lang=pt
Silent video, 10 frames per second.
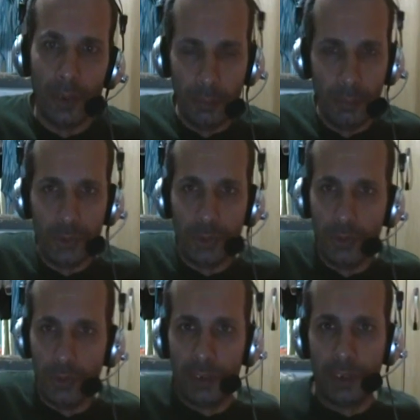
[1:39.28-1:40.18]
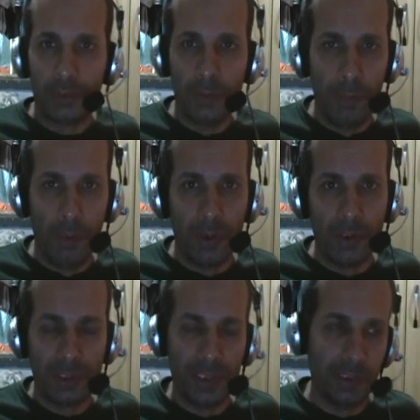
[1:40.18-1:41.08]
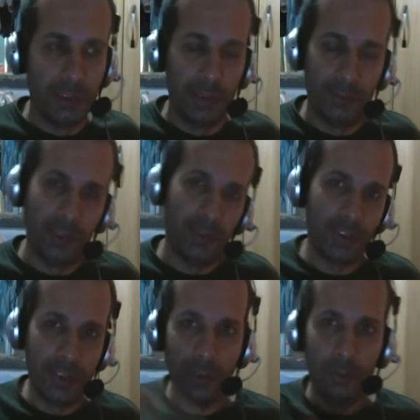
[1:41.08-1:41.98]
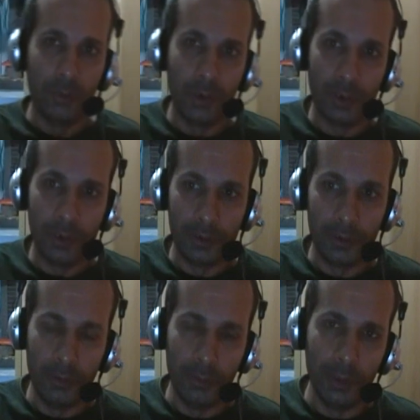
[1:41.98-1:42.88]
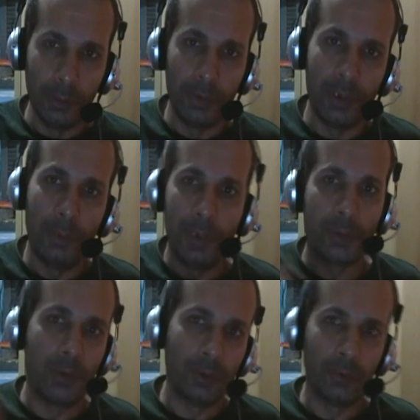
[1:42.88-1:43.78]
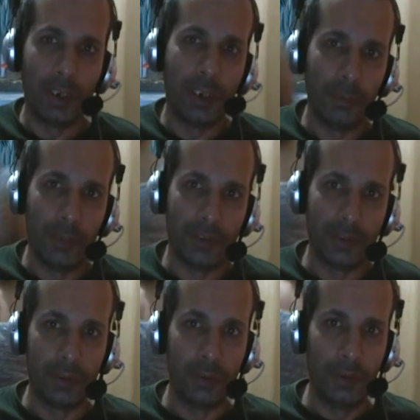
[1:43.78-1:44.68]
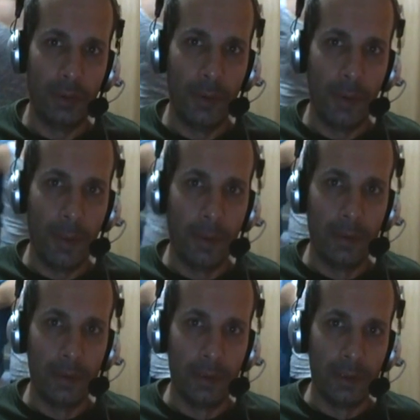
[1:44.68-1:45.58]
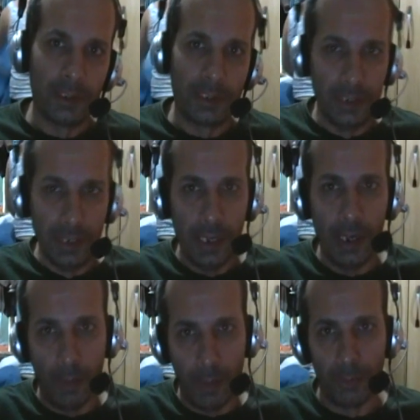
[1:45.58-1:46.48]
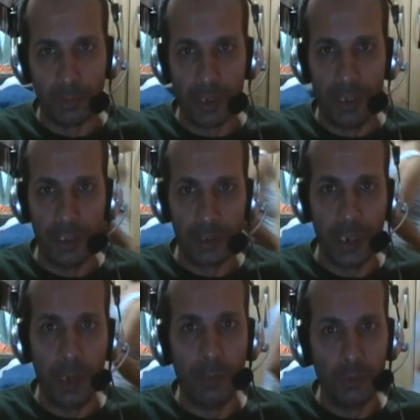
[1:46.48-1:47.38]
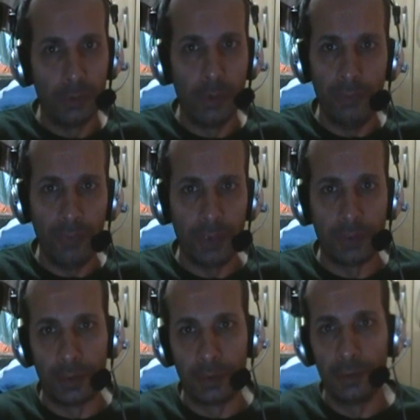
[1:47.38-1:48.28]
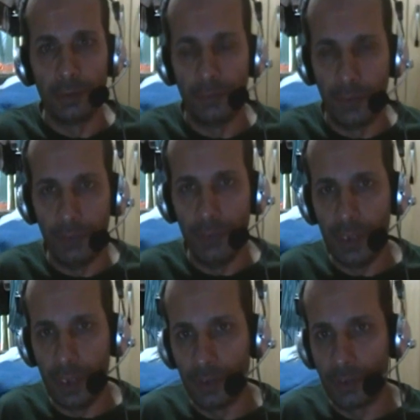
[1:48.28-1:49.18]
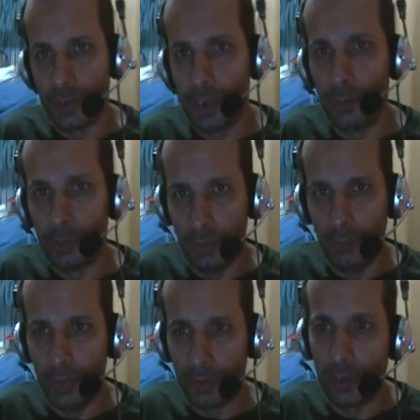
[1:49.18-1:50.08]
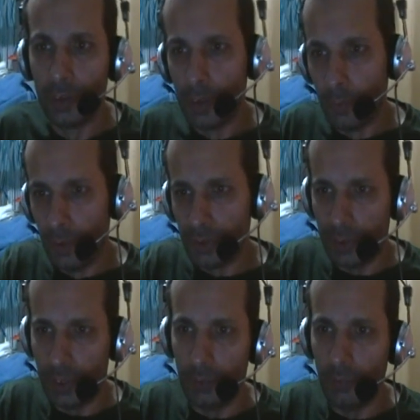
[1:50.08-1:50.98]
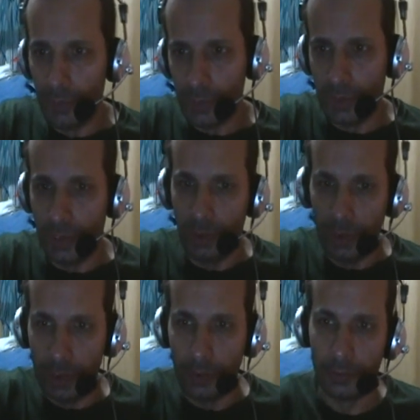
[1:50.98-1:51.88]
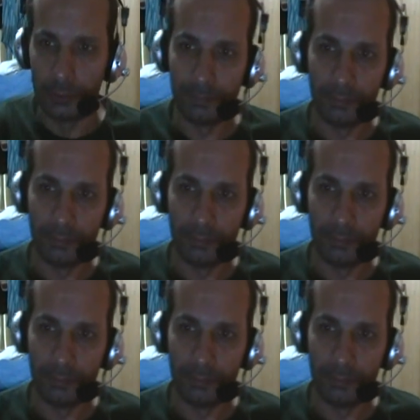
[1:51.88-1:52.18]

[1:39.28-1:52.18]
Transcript: É impossível coisa dessa, como pode? Se ele estava tá, sem a touca, como que depois ele aparece com a touca na cabeça? Se é uma montagem, é muito mal feita. Fala a verdade, é muito mal feita. Mostra aí, eu vou mostrar aí, olha aí, ó.